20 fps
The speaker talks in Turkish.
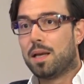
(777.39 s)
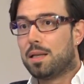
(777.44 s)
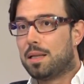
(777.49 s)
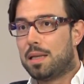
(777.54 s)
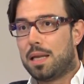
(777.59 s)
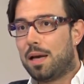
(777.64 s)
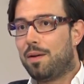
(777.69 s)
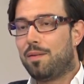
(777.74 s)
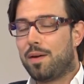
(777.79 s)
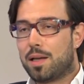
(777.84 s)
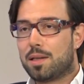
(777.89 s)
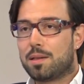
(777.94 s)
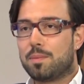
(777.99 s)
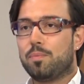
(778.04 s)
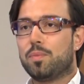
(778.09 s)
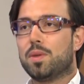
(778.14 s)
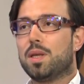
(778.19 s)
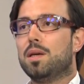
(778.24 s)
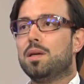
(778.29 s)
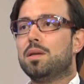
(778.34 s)
Ne var?
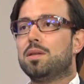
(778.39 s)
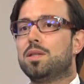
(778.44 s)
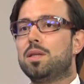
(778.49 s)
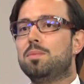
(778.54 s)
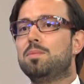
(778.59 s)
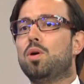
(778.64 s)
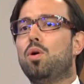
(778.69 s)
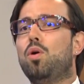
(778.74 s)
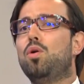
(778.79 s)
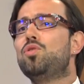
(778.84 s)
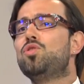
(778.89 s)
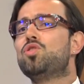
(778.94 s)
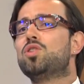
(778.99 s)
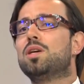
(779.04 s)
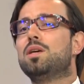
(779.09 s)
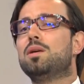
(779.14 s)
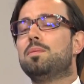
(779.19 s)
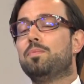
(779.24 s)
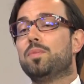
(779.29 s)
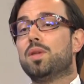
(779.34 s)
Şimdi
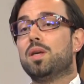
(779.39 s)
önce